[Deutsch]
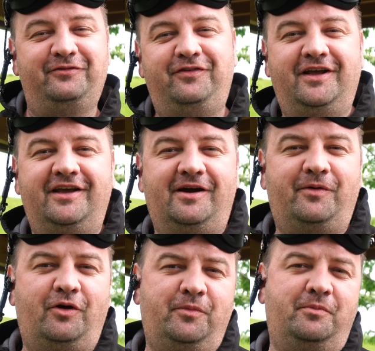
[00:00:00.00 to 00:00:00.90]
Die fliege ich
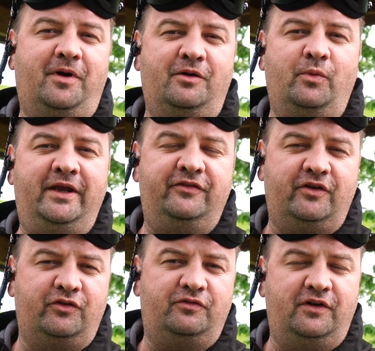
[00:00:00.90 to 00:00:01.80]
aber noch mit meinen Wings,
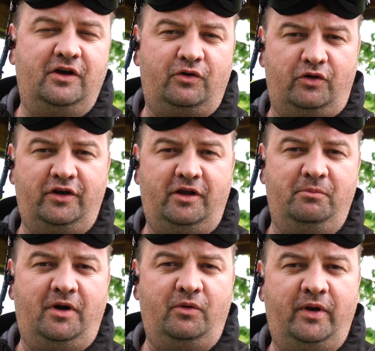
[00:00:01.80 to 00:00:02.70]
also ich fliege auch noch
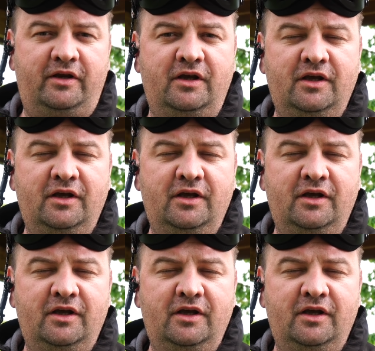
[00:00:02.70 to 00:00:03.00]
nebenbei Wing.